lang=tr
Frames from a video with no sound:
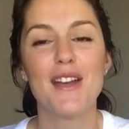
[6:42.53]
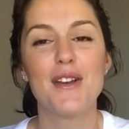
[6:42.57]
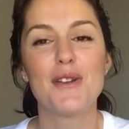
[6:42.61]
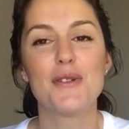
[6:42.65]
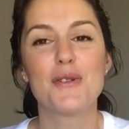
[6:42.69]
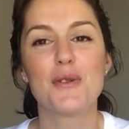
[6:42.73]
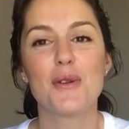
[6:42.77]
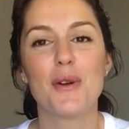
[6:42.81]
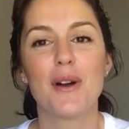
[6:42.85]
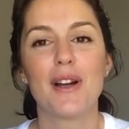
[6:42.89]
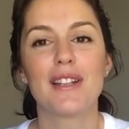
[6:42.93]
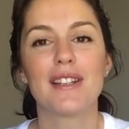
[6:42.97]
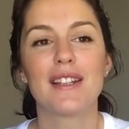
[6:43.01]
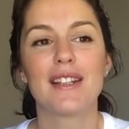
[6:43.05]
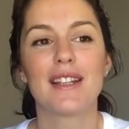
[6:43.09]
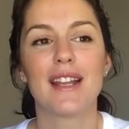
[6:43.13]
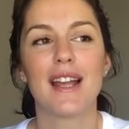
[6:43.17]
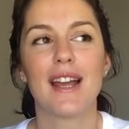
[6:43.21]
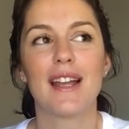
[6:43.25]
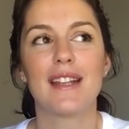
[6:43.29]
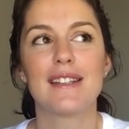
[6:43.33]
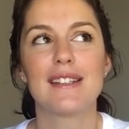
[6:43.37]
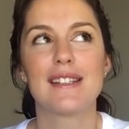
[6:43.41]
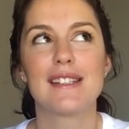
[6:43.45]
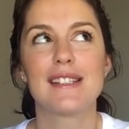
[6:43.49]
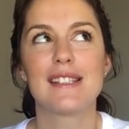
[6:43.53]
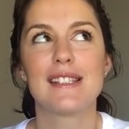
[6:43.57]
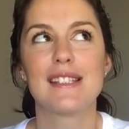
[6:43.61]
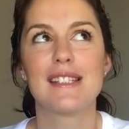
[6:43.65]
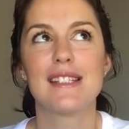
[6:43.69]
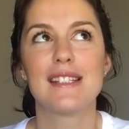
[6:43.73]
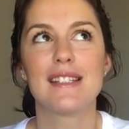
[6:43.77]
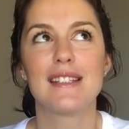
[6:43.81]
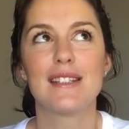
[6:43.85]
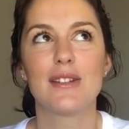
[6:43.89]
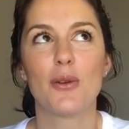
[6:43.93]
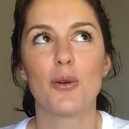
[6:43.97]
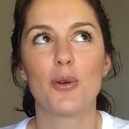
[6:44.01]
Şu anda
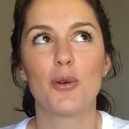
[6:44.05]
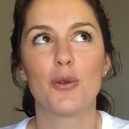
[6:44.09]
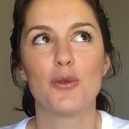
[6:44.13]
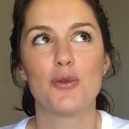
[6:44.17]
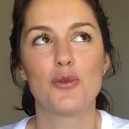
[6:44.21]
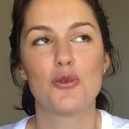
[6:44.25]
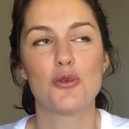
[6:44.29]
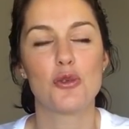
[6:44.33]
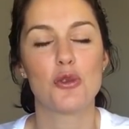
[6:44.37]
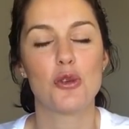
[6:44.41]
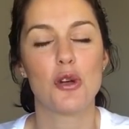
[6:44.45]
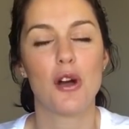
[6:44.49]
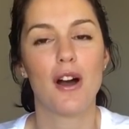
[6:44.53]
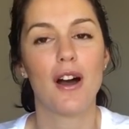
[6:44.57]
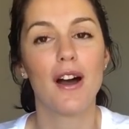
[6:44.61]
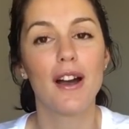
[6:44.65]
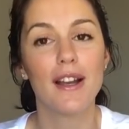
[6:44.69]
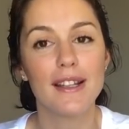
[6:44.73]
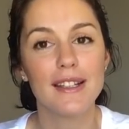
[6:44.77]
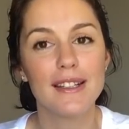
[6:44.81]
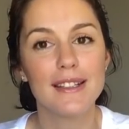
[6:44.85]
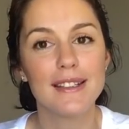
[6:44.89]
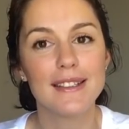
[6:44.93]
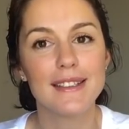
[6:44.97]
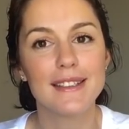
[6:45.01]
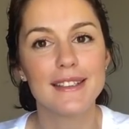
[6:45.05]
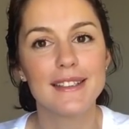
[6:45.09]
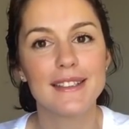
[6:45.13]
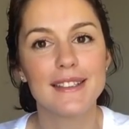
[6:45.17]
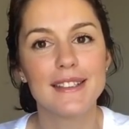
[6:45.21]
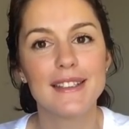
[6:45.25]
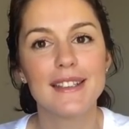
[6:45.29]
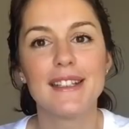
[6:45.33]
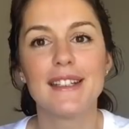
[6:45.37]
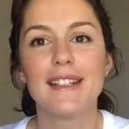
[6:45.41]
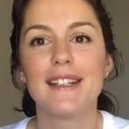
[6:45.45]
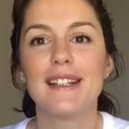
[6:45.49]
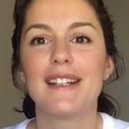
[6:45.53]
kendisi 13 aylık
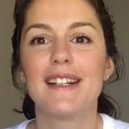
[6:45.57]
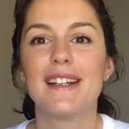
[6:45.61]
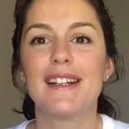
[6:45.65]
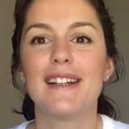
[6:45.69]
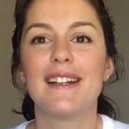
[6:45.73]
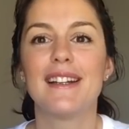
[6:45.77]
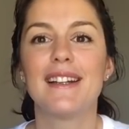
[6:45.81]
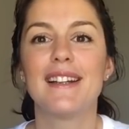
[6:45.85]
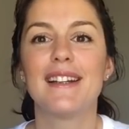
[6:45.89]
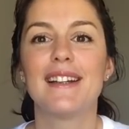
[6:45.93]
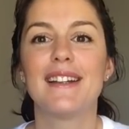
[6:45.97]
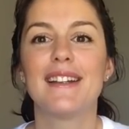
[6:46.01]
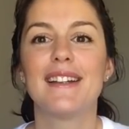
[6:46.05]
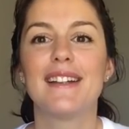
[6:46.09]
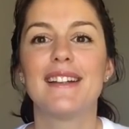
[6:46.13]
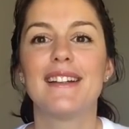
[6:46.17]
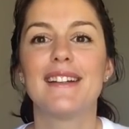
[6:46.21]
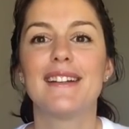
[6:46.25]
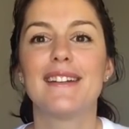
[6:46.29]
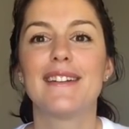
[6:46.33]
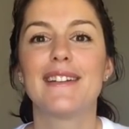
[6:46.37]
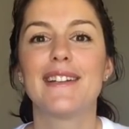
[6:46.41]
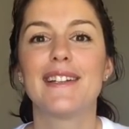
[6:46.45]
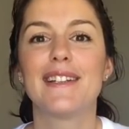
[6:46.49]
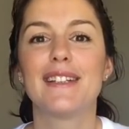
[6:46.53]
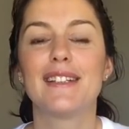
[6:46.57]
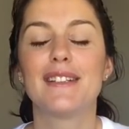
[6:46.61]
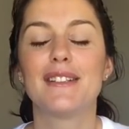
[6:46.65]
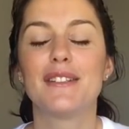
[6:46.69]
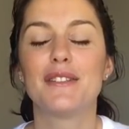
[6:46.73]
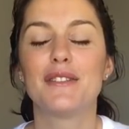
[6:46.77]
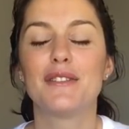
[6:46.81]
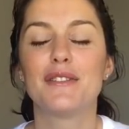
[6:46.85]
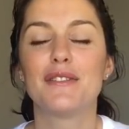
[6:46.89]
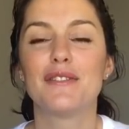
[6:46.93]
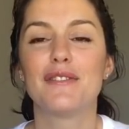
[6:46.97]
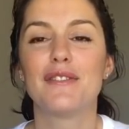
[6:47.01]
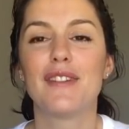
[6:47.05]
e,
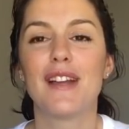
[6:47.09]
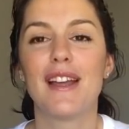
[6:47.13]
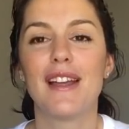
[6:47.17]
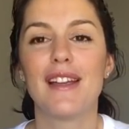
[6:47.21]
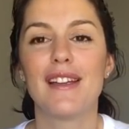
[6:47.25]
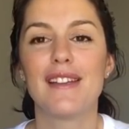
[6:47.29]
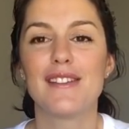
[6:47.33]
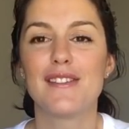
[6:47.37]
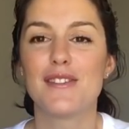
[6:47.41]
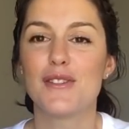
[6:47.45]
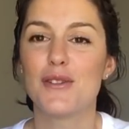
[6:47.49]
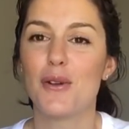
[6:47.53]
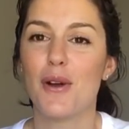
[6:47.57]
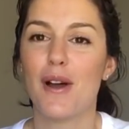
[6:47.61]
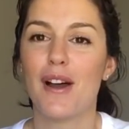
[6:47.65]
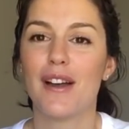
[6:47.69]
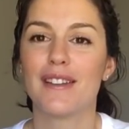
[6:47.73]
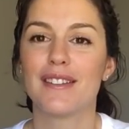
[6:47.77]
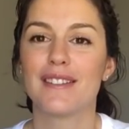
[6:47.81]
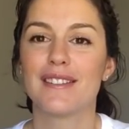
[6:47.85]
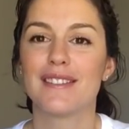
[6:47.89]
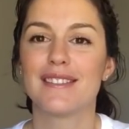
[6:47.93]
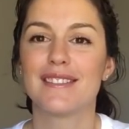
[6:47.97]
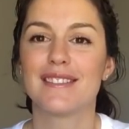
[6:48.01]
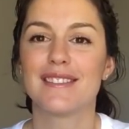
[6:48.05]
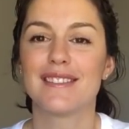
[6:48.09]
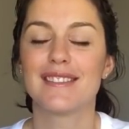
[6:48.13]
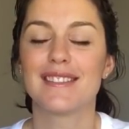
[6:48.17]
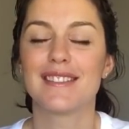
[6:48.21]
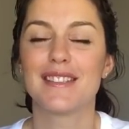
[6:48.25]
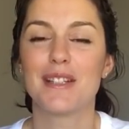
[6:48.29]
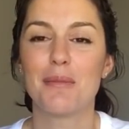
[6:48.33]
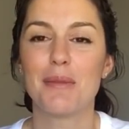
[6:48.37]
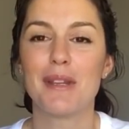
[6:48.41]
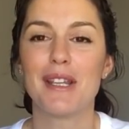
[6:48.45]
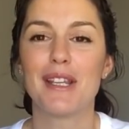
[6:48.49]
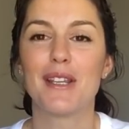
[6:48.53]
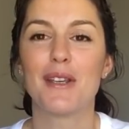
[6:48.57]
ve şu an
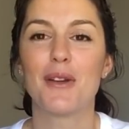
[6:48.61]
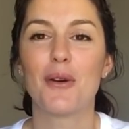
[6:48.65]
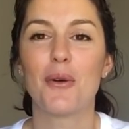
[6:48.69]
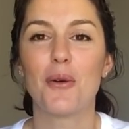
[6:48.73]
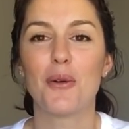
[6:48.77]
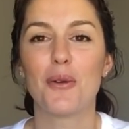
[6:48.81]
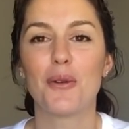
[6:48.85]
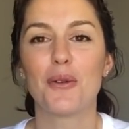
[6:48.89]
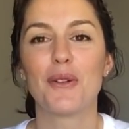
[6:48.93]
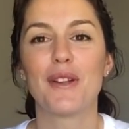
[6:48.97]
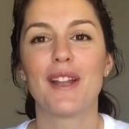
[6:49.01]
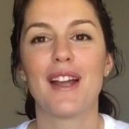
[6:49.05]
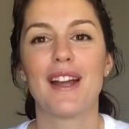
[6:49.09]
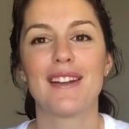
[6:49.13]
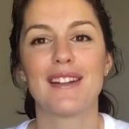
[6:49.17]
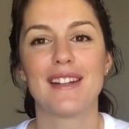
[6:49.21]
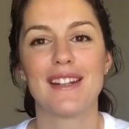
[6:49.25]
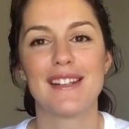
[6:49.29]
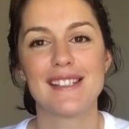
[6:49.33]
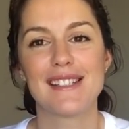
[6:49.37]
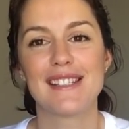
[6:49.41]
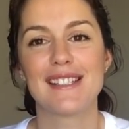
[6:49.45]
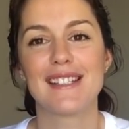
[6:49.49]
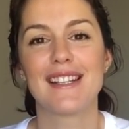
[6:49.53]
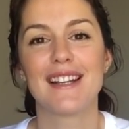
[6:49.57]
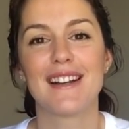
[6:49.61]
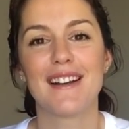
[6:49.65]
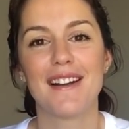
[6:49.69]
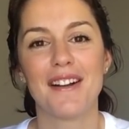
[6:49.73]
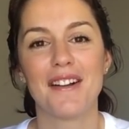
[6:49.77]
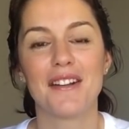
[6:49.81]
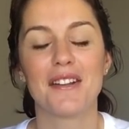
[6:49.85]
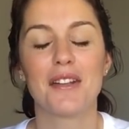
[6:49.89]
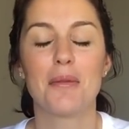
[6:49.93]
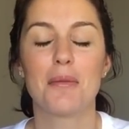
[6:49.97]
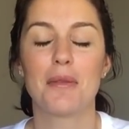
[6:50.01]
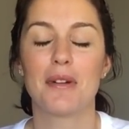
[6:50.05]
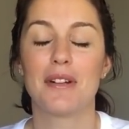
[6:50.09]
tabii ki o günler eskide
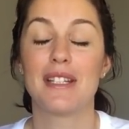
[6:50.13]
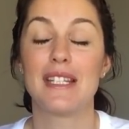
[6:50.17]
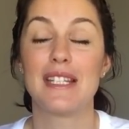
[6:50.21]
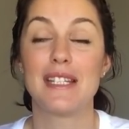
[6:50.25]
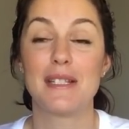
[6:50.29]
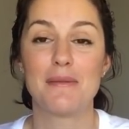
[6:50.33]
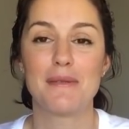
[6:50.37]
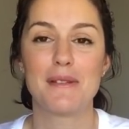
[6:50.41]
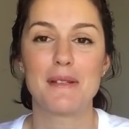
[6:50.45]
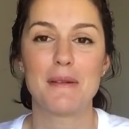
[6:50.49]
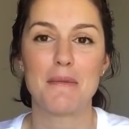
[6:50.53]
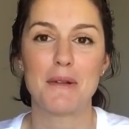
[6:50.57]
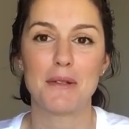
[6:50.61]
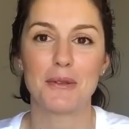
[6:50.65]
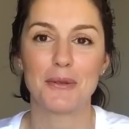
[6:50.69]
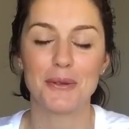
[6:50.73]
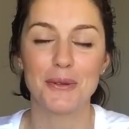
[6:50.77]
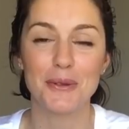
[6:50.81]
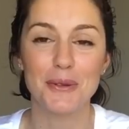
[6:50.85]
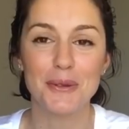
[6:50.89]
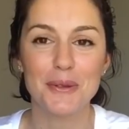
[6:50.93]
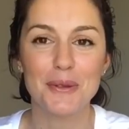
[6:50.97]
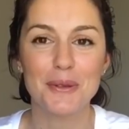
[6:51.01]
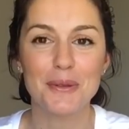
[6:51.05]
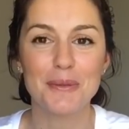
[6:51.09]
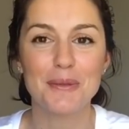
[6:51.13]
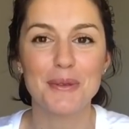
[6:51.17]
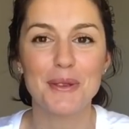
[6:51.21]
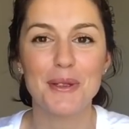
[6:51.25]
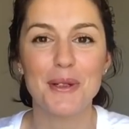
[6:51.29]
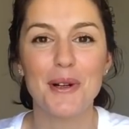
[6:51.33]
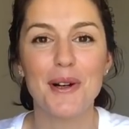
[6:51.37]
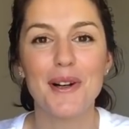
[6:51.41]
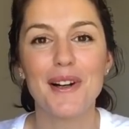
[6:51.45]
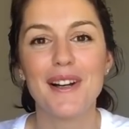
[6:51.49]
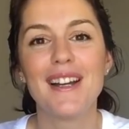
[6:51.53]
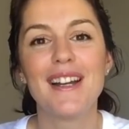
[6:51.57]
kaldı ama hiçbir zaman unutulmuyor.